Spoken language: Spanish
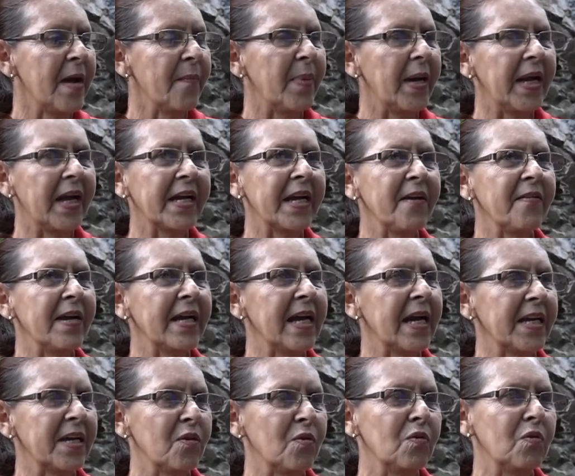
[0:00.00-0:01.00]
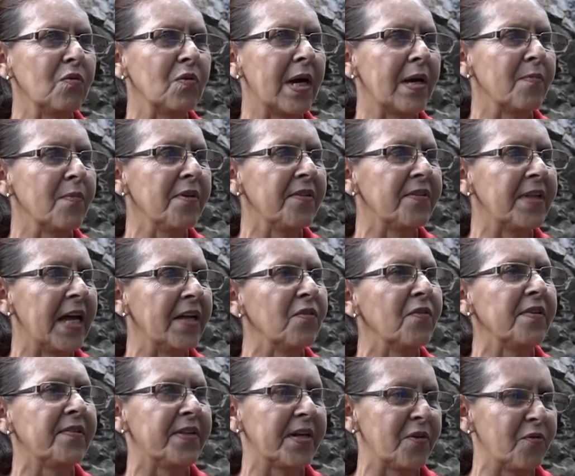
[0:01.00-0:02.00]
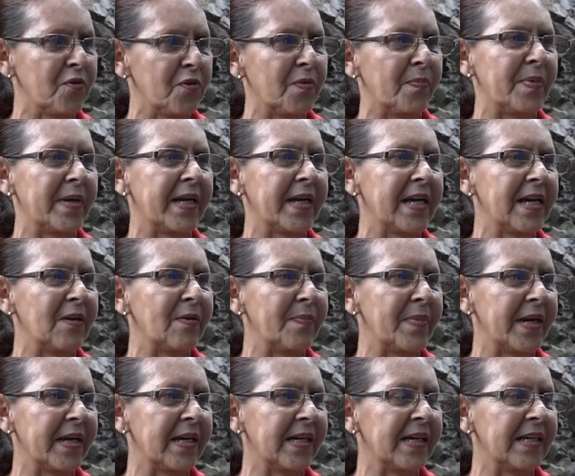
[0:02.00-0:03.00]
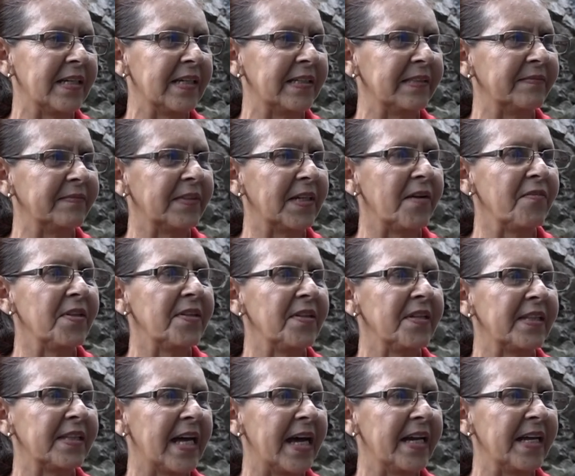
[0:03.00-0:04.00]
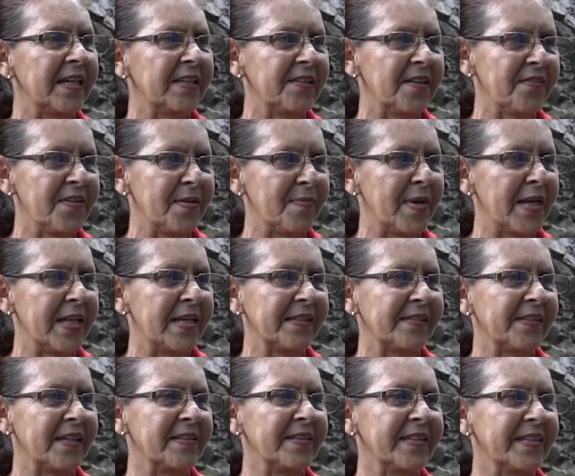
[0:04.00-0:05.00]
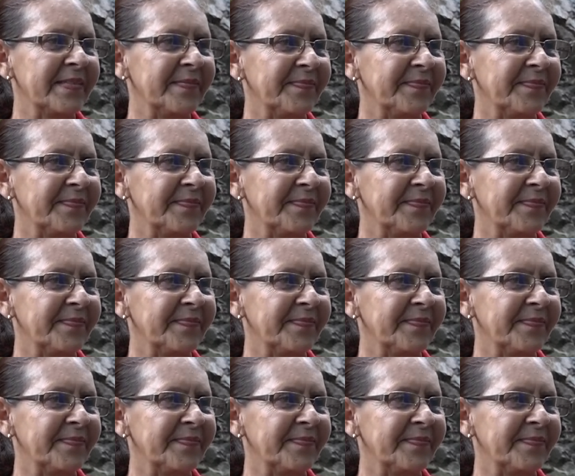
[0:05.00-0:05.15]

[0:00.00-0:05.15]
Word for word: para que vengan aquí, es un lugar muy sano y seguro para que los vengan a, visitar en esta Semana Santa.